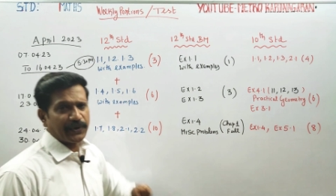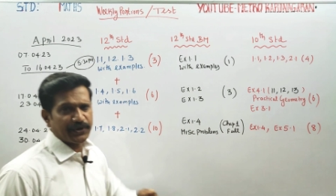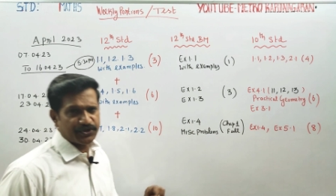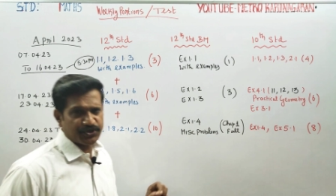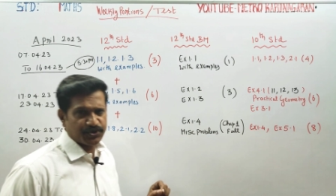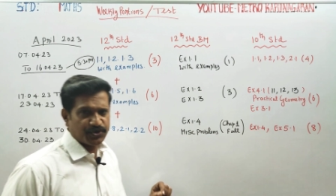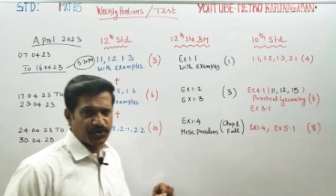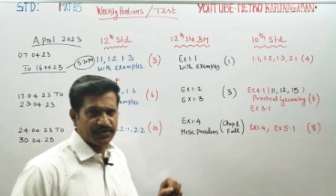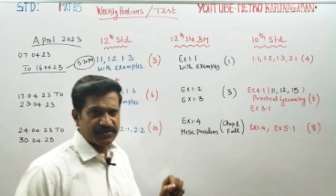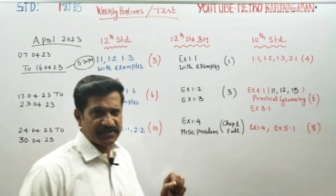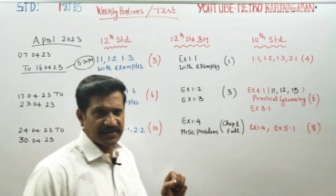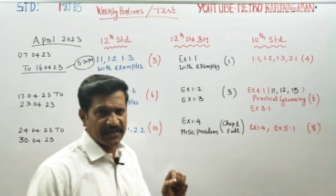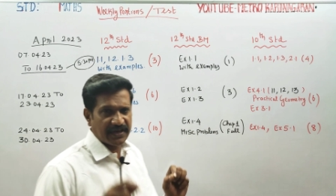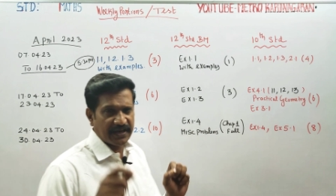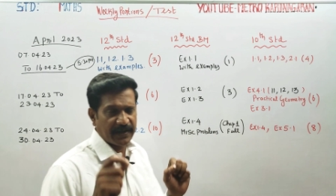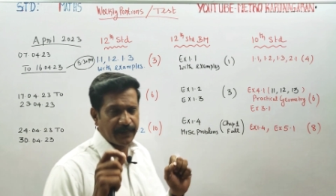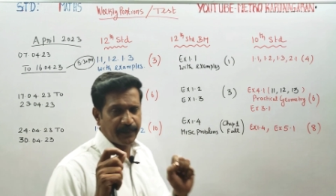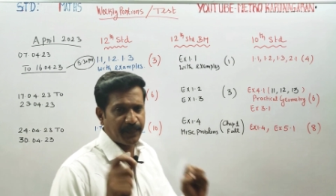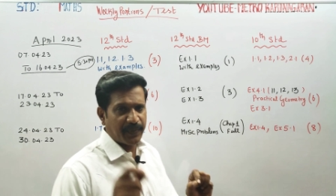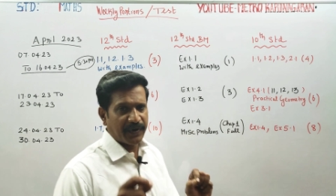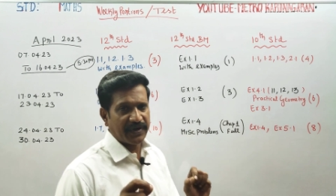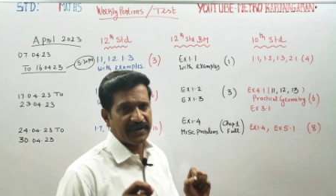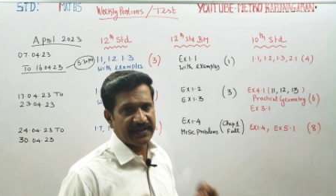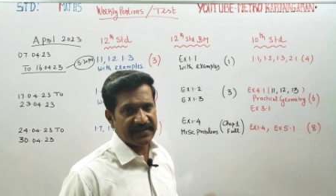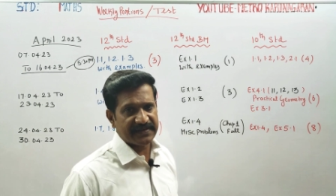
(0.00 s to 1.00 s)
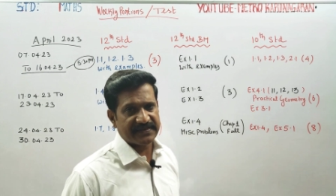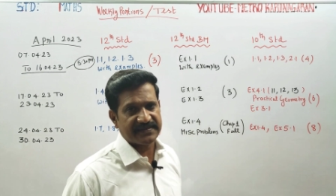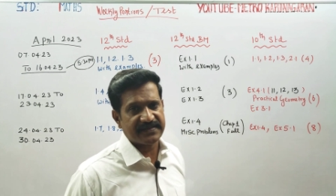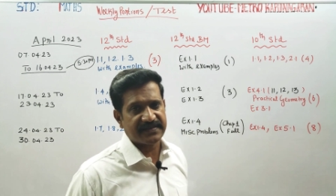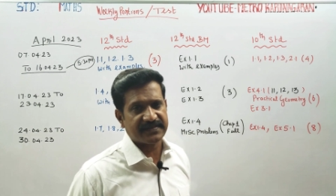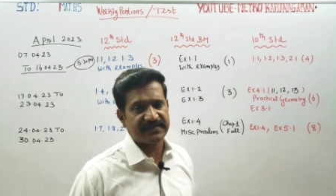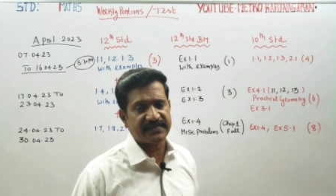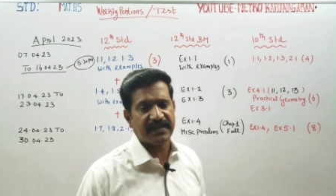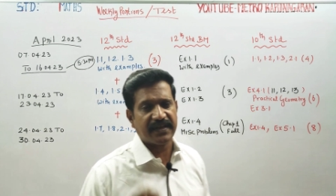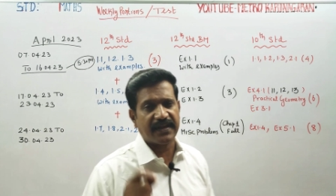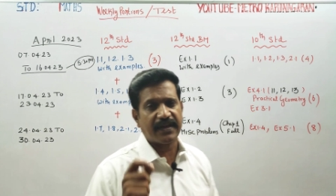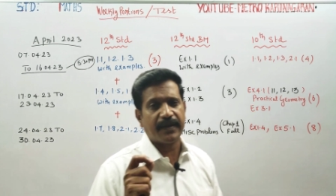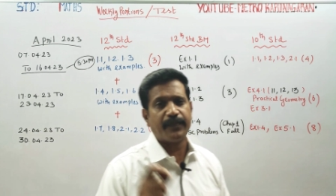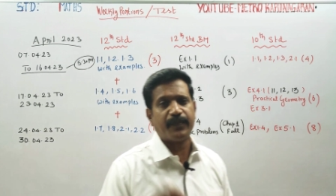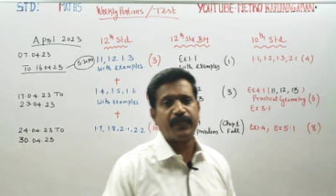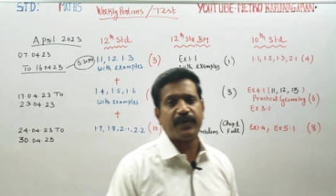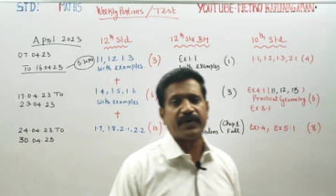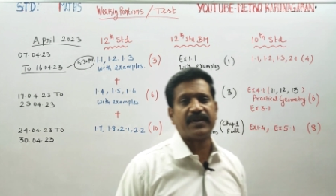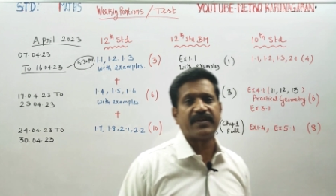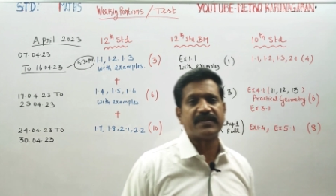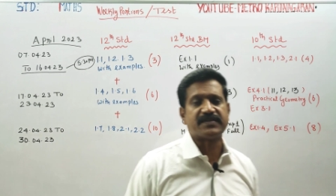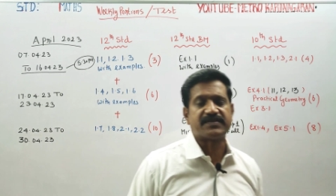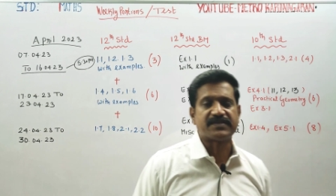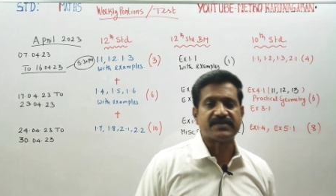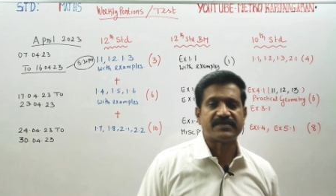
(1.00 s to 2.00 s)
படிச்சிட்டோம் சார் எப்போ டெஸ்ட்டு சார் எப்போ
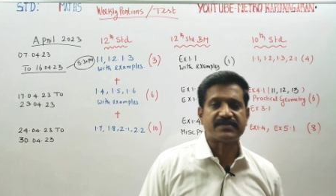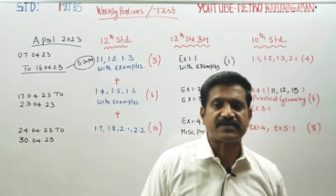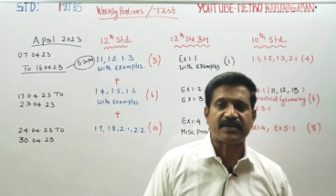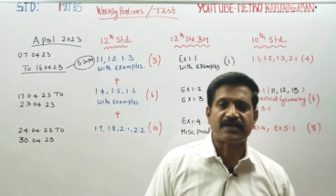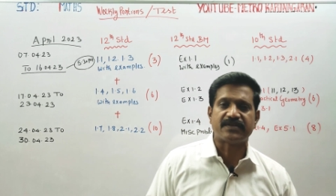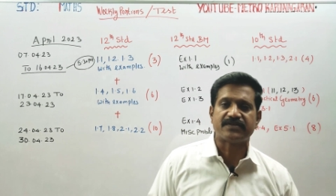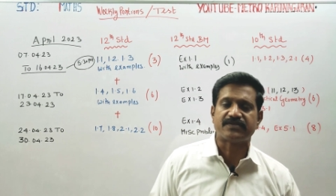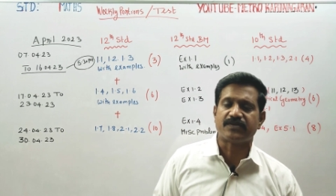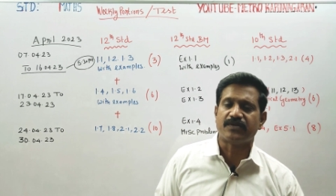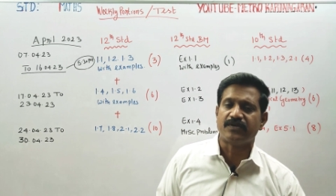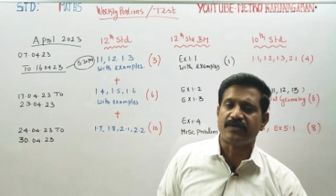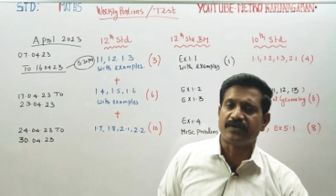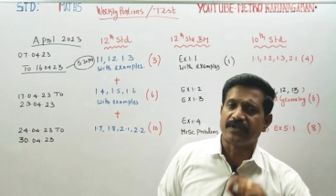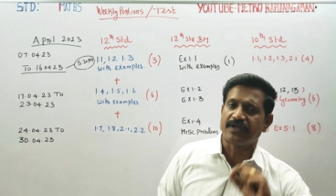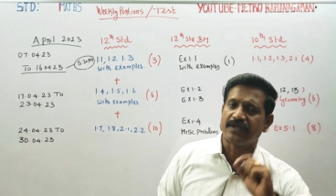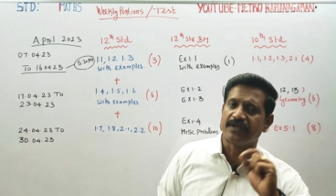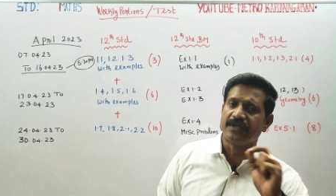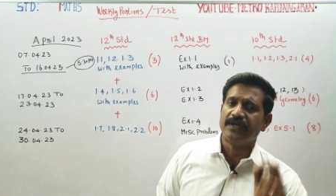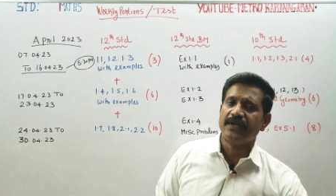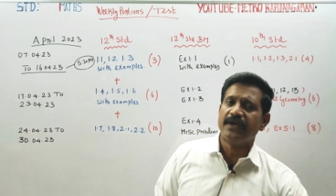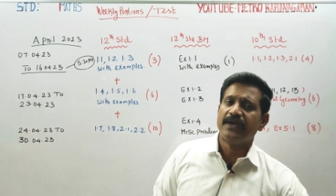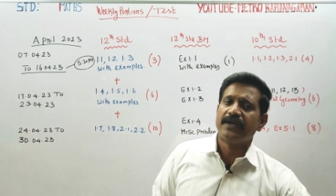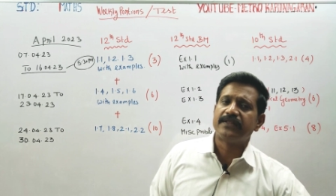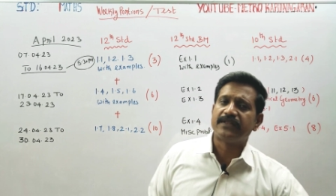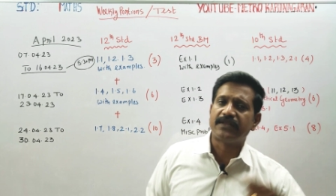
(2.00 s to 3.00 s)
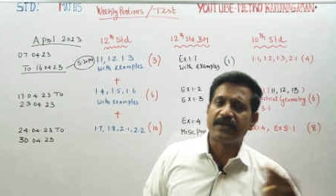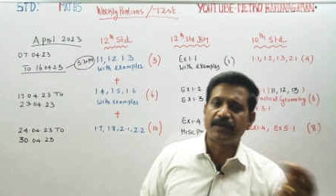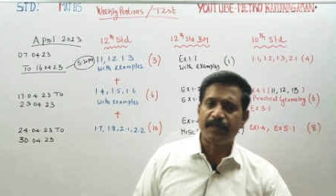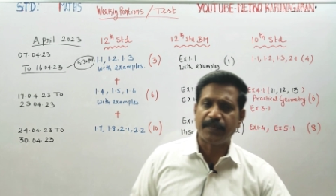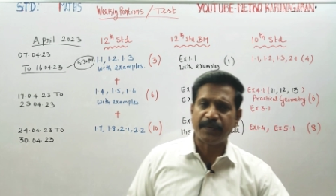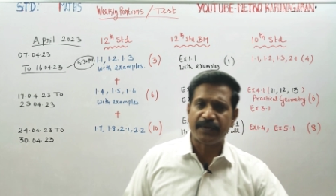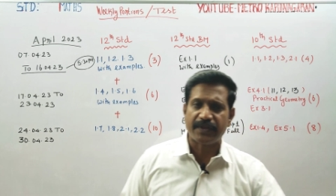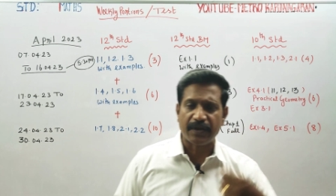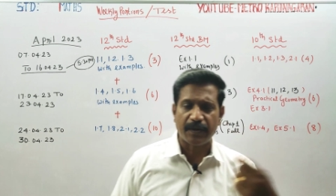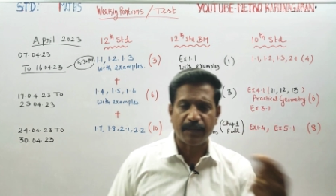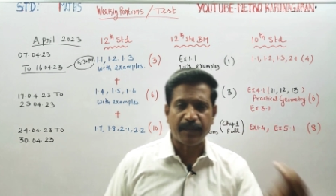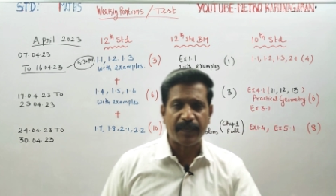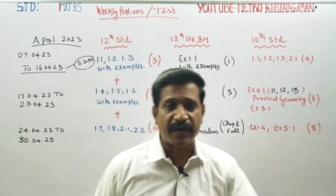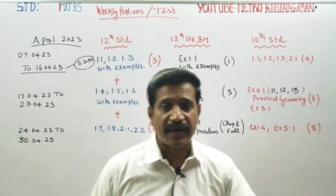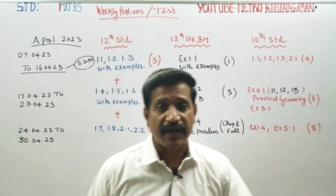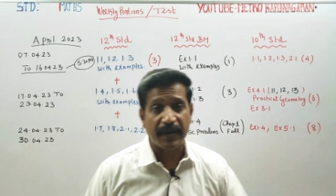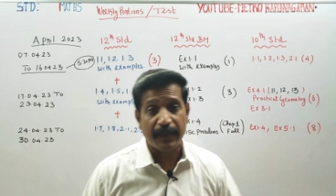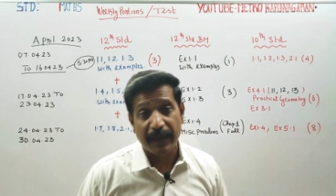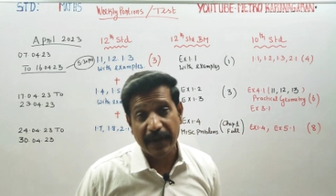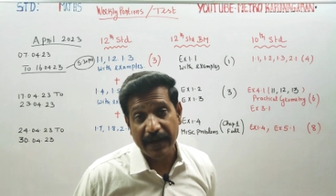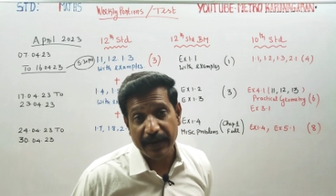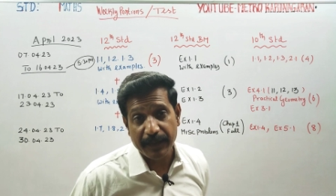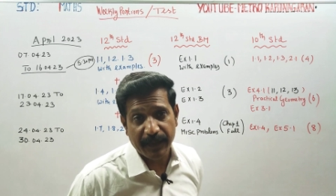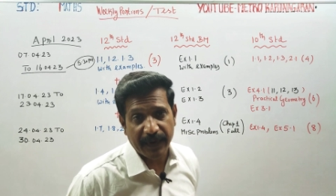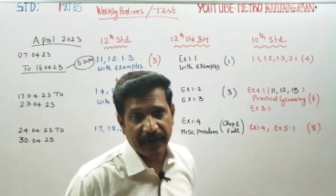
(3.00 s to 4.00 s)
டெஸ்ட்டு சார்னு சொல்லிட்டு திருப்பி திருப்பி
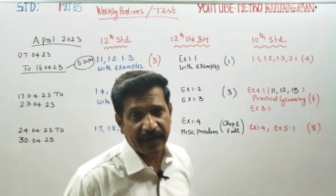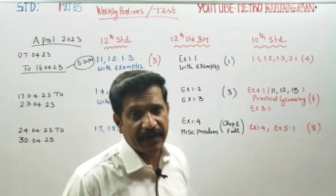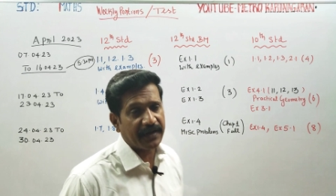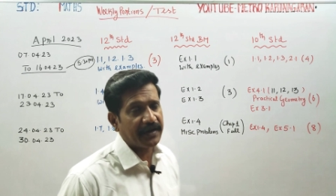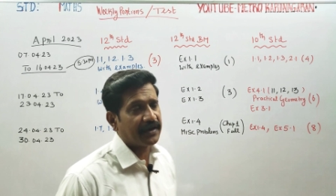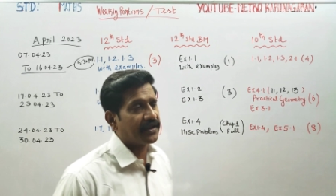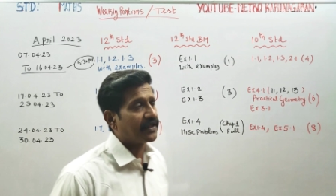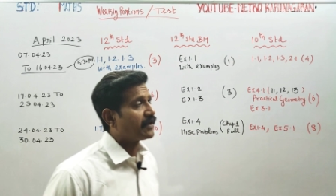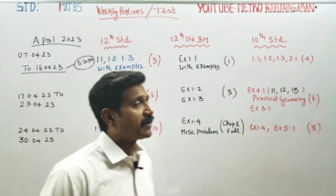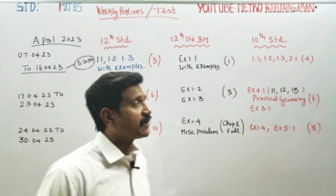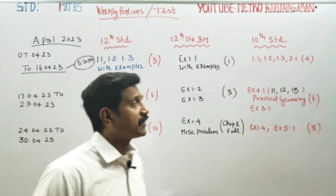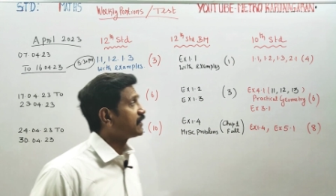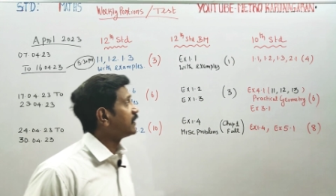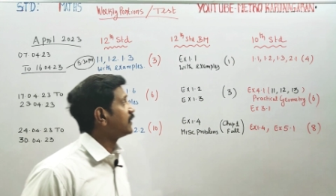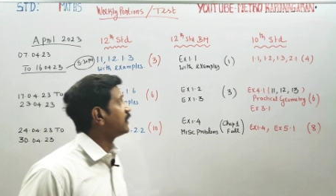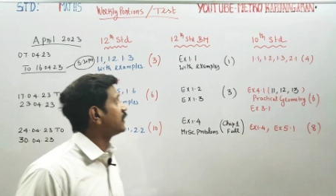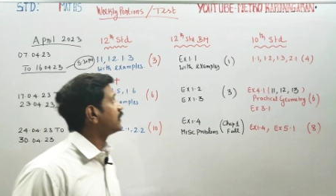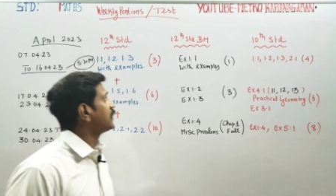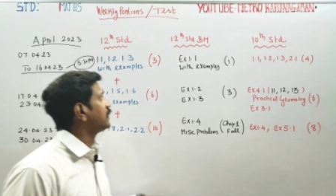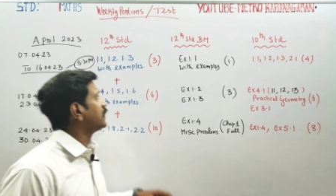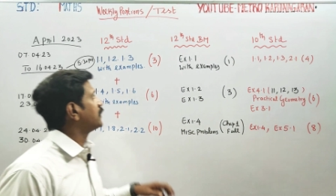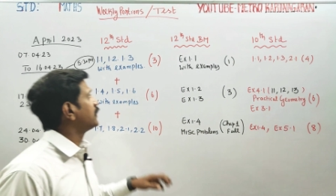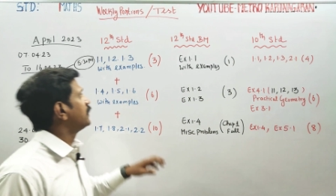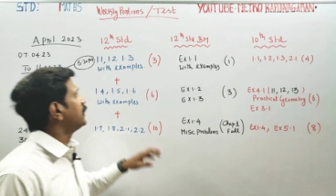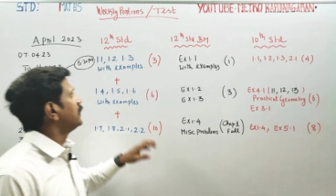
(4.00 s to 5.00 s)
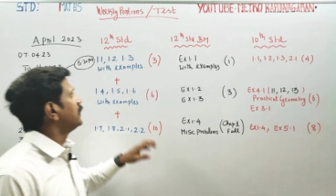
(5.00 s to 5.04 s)
ரிமைண்ட் பண்ணிக்கிட்டே இருக்கிறாங்க